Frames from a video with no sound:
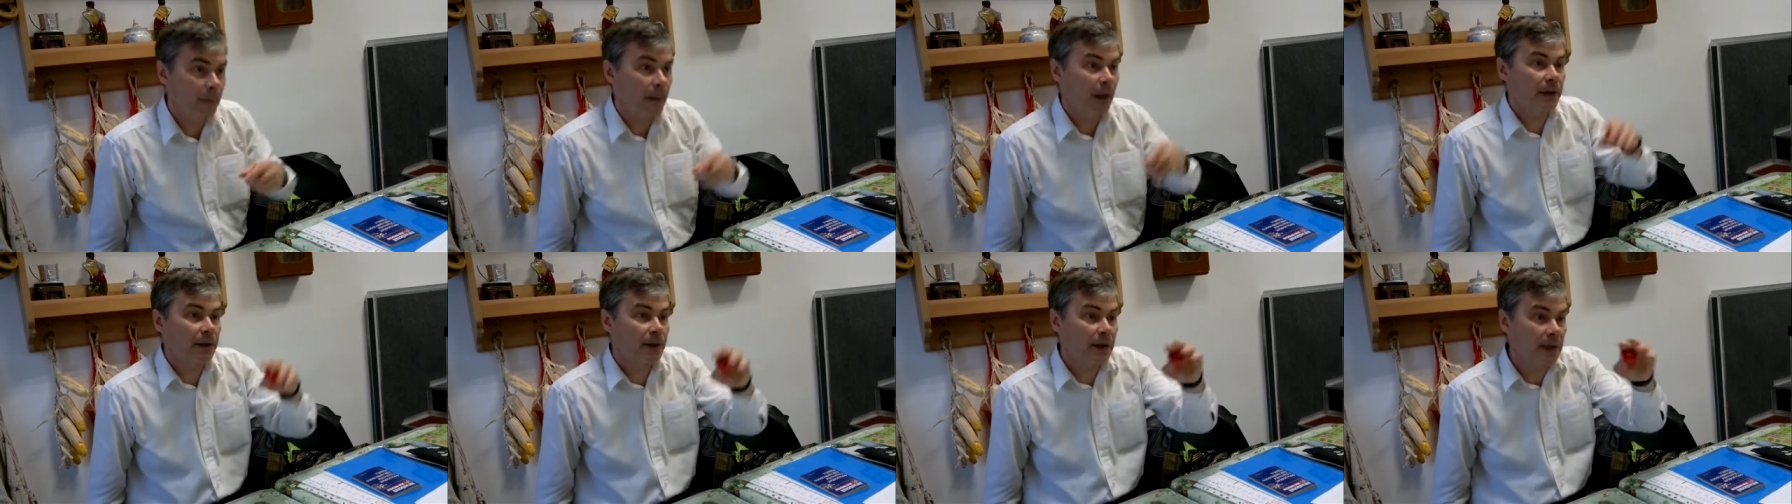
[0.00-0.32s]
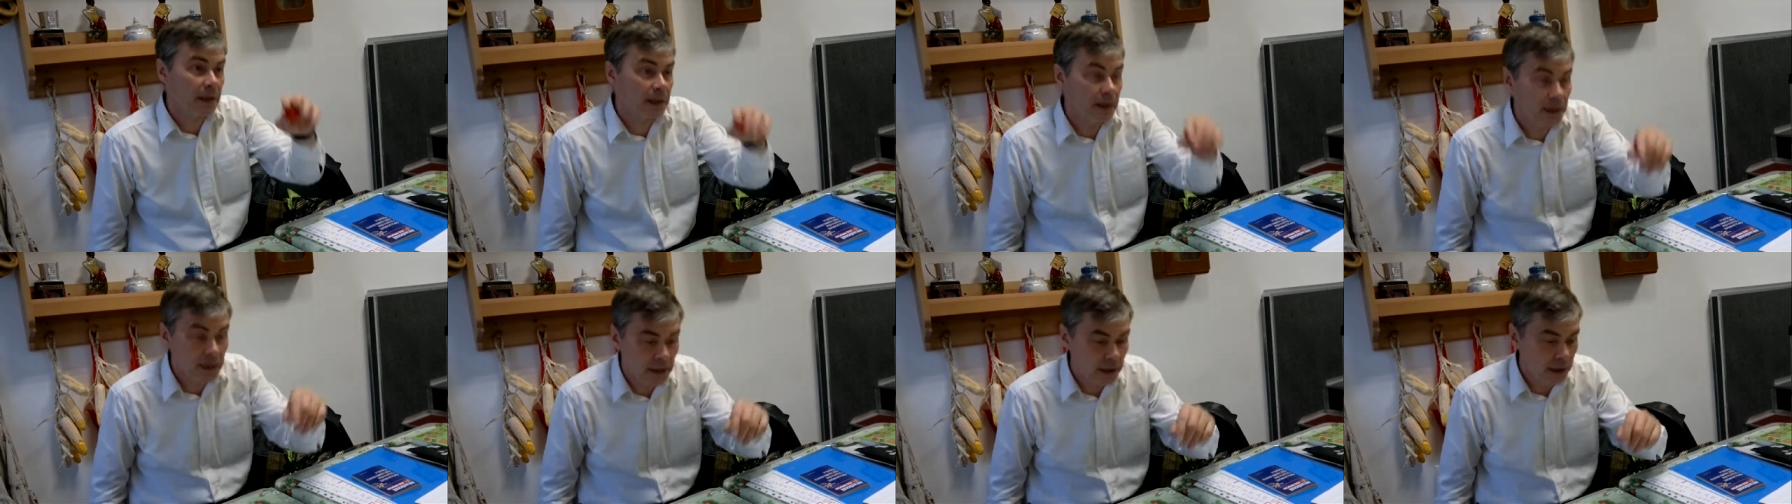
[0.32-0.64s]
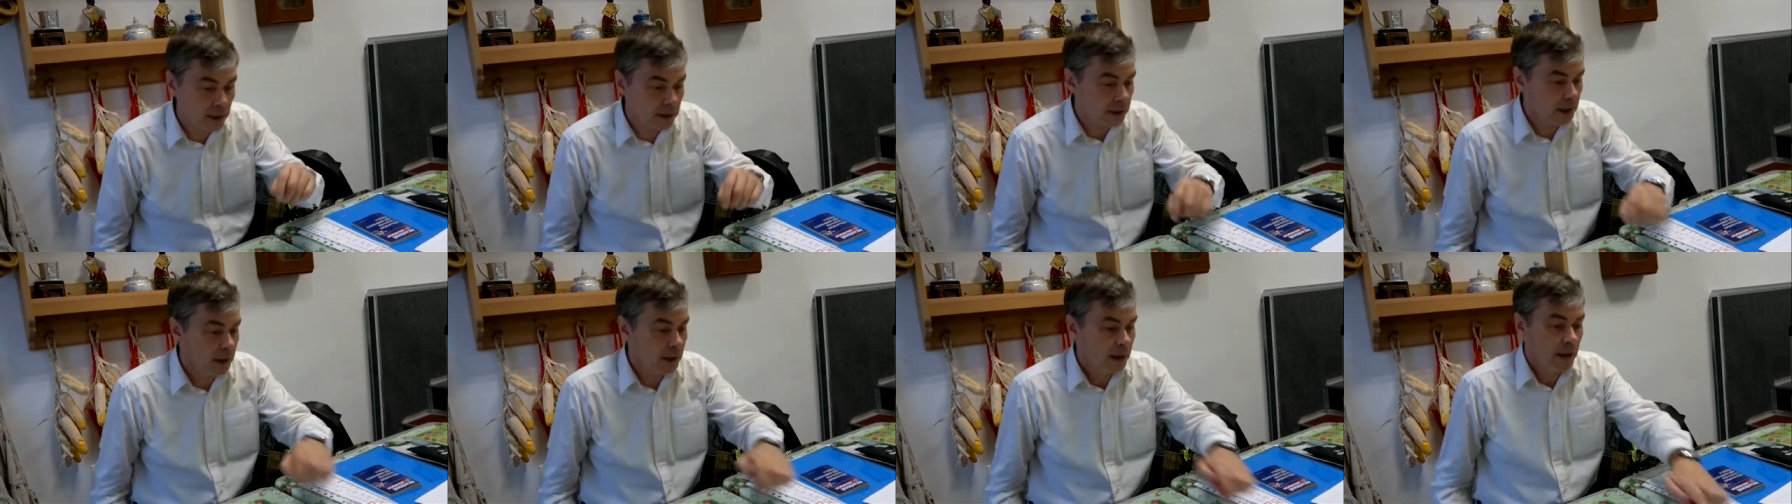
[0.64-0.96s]
Они говорят,
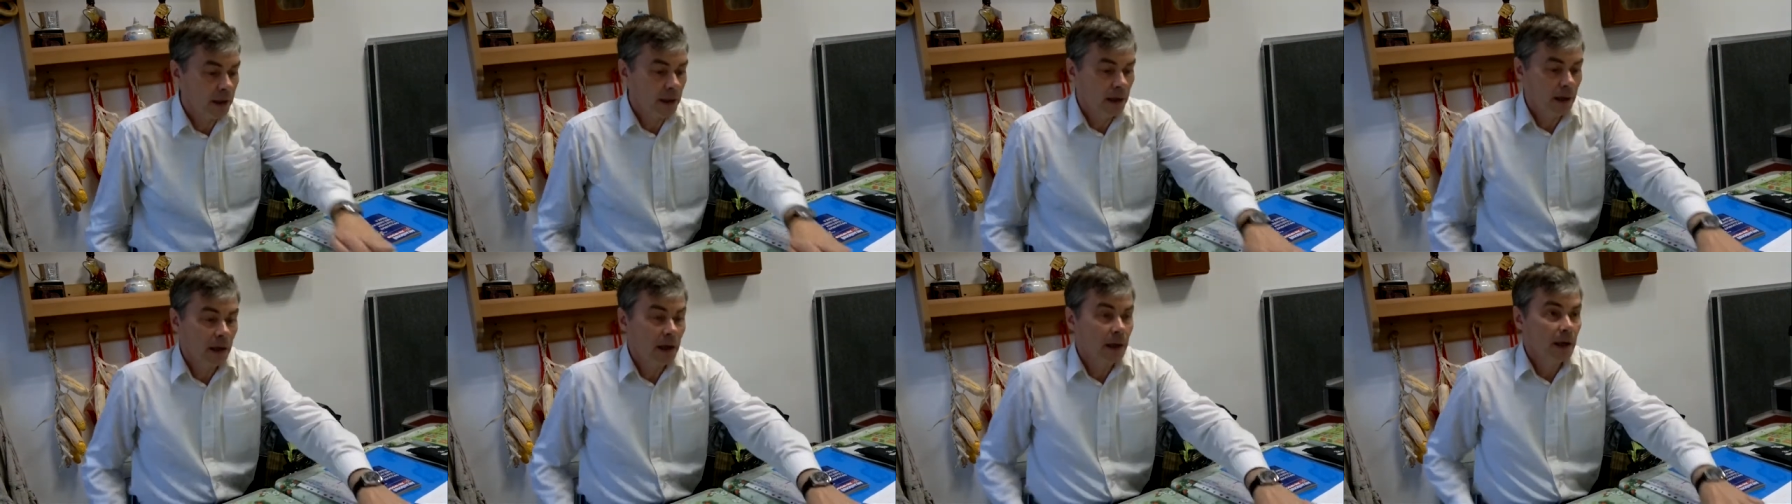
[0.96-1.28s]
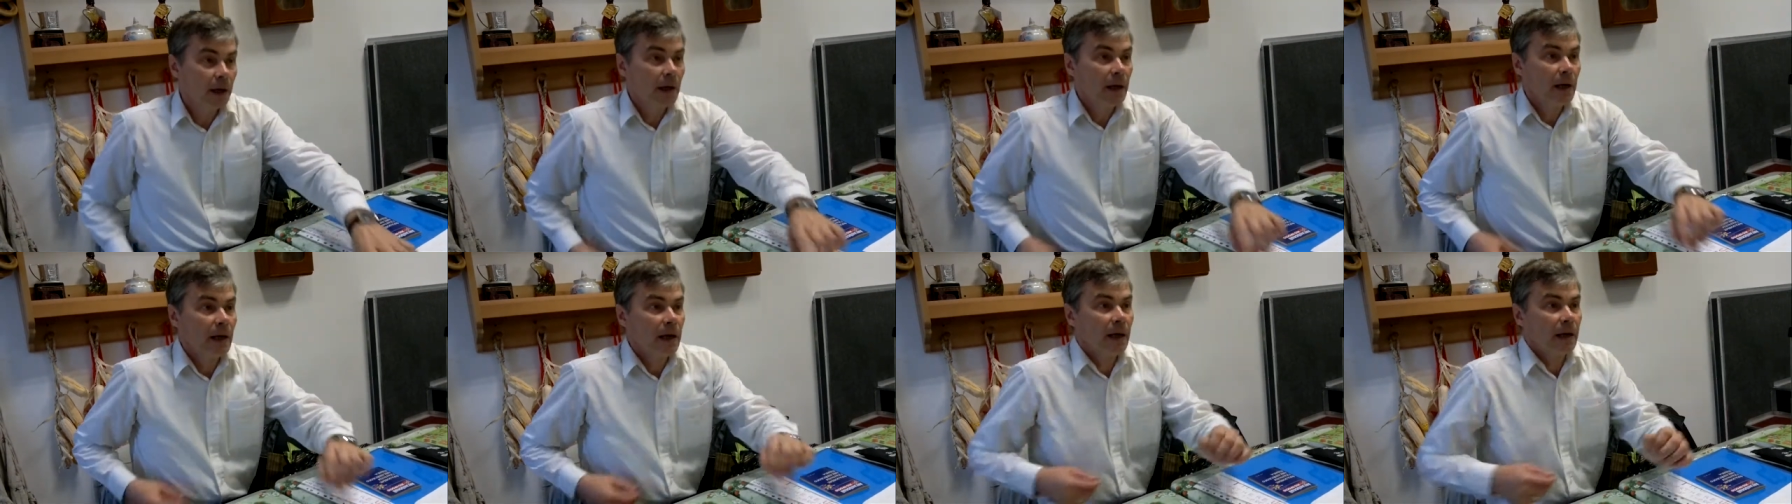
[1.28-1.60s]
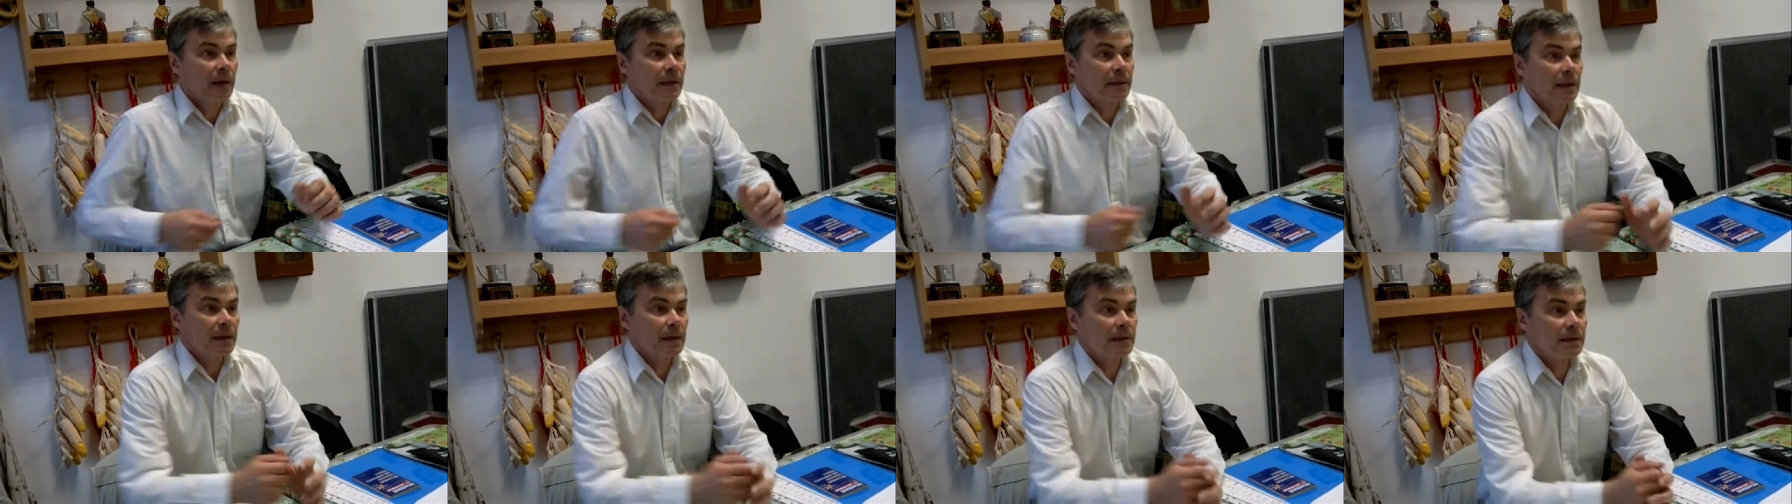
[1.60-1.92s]
нет,
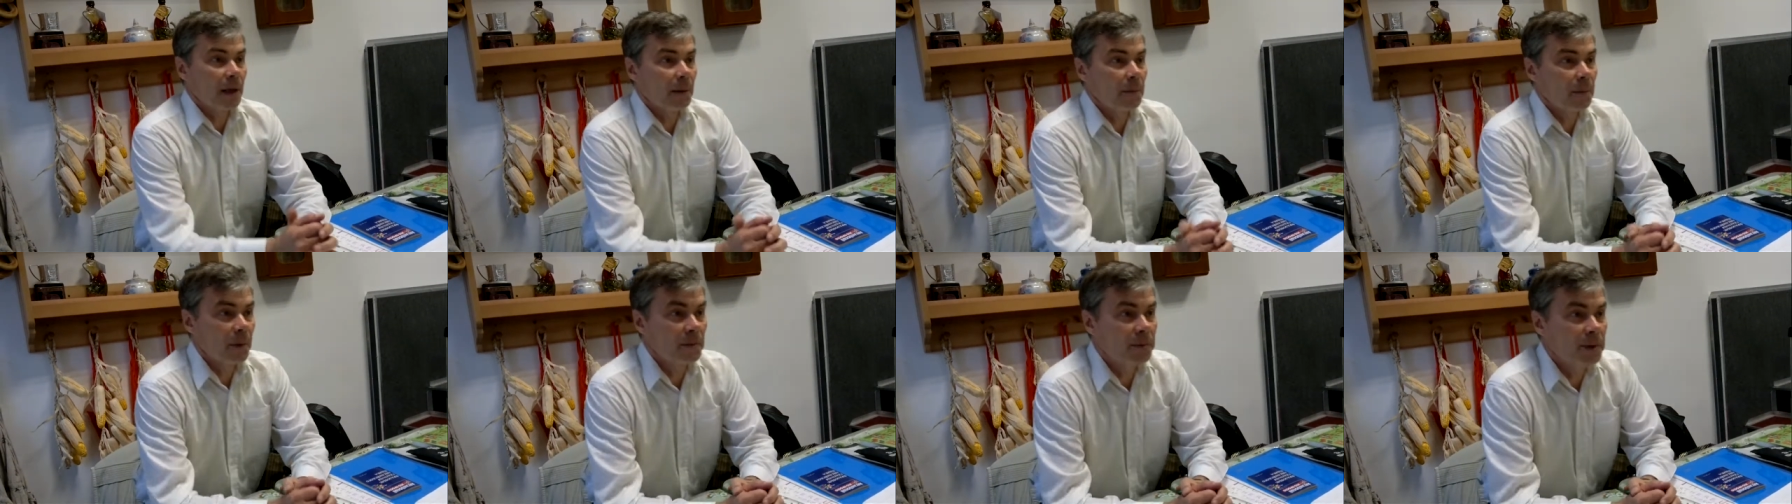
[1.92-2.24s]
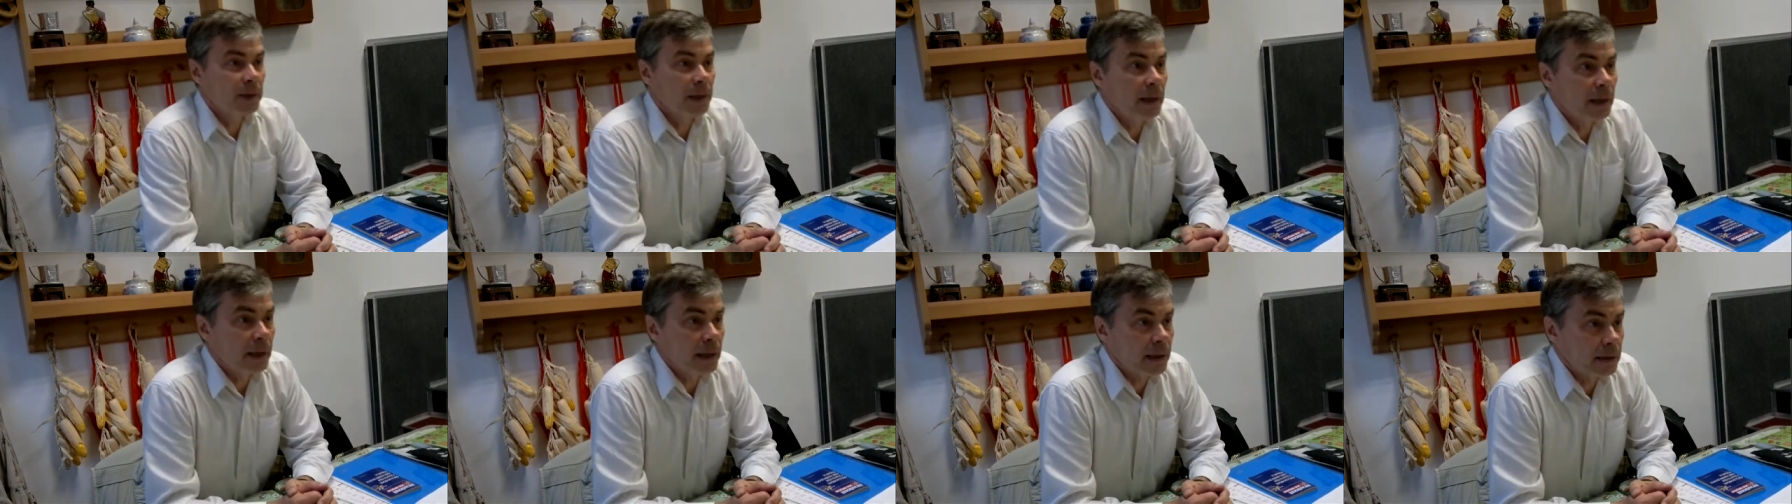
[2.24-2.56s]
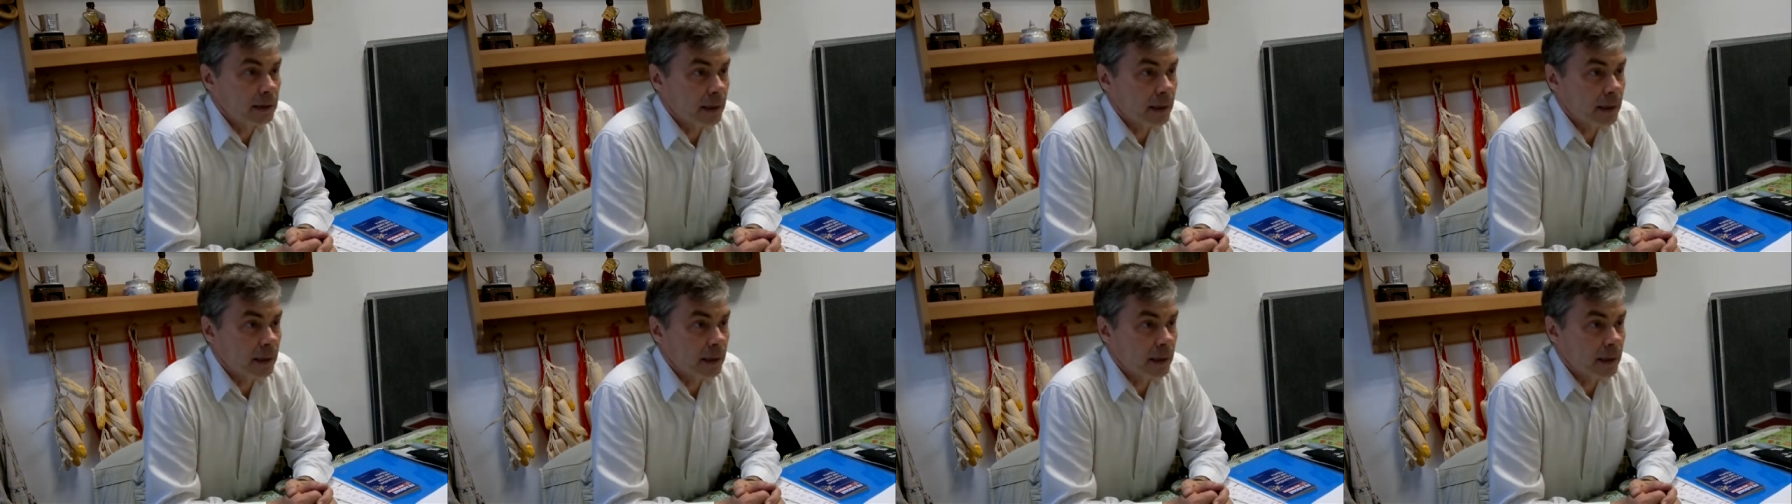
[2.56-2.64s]
на самом деле,